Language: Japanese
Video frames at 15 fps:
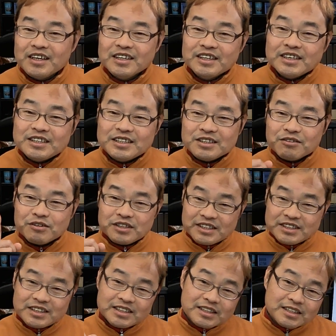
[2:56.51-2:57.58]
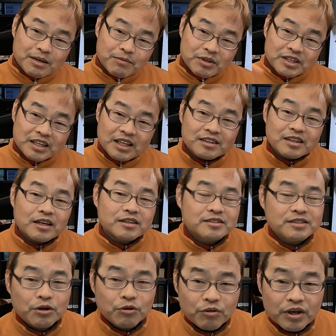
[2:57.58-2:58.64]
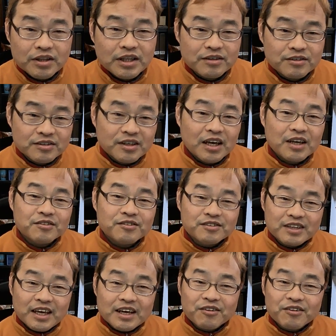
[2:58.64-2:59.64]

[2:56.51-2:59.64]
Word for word: 一応1ギガまでだったら0円で使えるんで、